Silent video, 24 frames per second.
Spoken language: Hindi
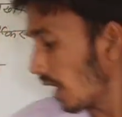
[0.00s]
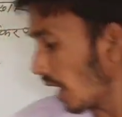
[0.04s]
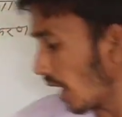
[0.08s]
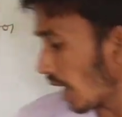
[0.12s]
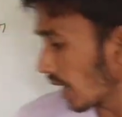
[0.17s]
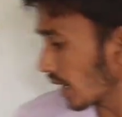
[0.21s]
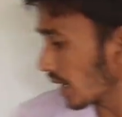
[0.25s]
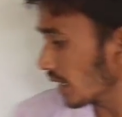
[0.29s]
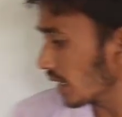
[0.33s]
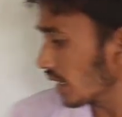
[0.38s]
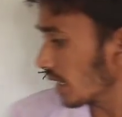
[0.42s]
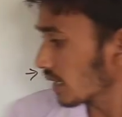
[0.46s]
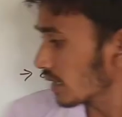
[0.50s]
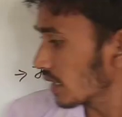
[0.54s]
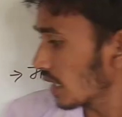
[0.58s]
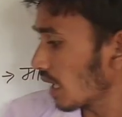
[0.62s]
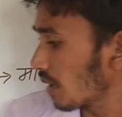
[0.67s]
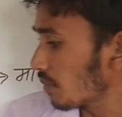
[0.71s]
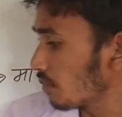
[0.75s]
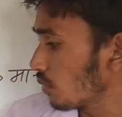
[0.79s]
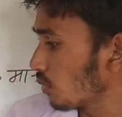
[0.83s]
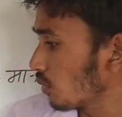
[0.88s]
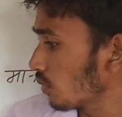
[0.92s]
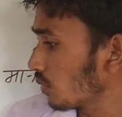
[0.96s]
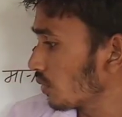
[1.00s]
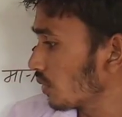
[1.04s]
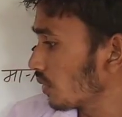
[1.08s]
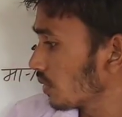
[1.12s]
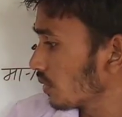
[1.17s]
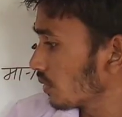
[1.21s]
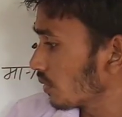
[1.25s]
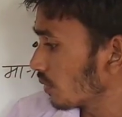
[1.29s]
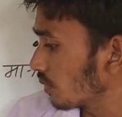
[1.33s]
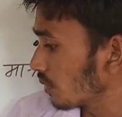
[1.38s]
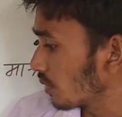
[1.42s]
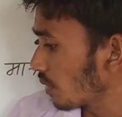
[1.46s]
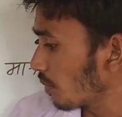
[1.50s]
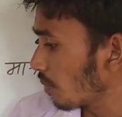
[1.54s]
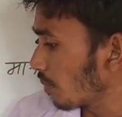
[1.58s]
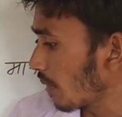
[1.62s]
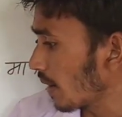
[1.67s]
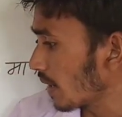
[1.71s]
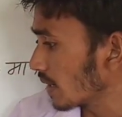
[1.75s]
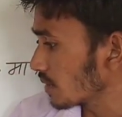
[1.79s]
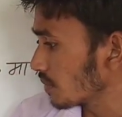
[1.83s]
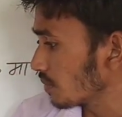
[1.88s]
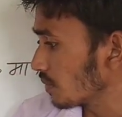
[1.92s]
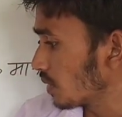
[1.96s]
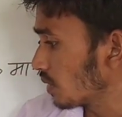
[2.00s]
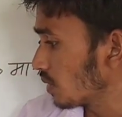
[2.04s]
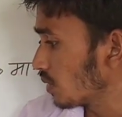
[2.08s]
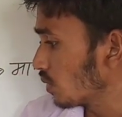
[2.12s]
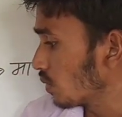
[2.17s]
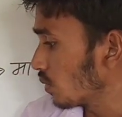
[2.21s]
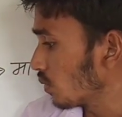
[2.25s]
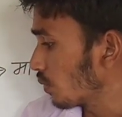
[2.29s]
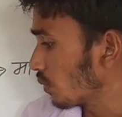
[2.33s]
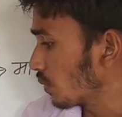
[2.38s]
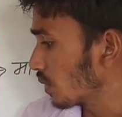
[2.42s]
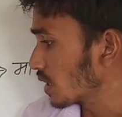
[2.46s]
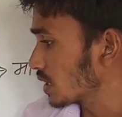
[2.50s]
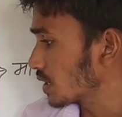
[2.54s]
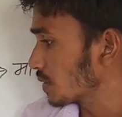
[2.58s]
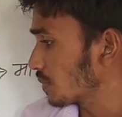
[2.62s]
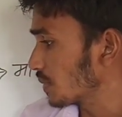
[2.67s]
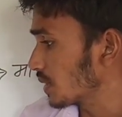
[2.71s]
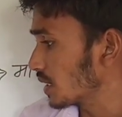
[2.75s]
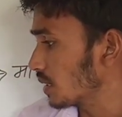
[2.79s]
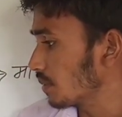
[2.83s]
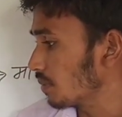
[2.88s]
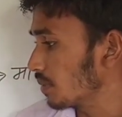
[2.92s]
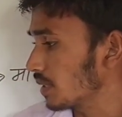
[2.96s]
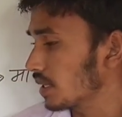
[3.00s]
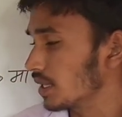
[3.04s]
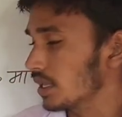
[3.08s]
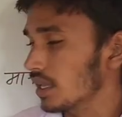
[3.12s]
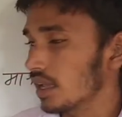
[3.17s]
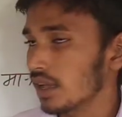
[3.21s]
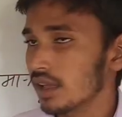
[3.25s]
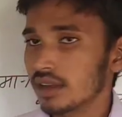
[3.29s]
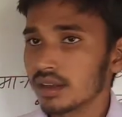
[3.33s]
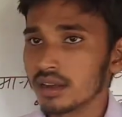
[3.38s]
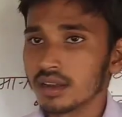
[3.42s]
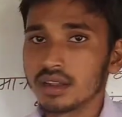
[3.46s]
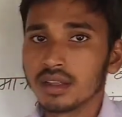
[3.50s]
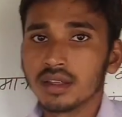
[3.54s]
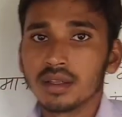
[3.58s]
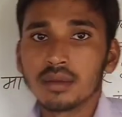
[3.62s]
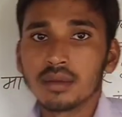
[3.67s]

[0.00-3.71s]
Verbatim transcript: आगे क्या आता है हम लोग के पास में वनस्पति विज्ञान